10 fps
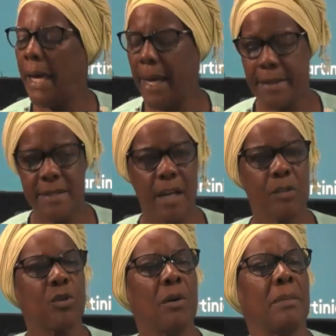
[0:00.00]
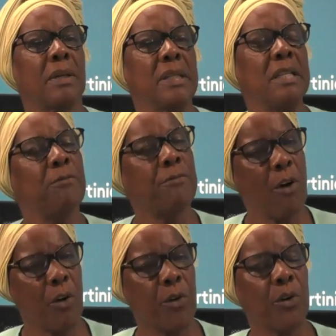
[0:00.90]
Exactement. Il vous
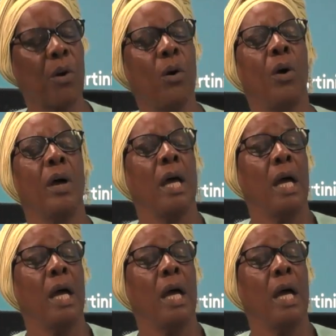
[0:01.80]
faut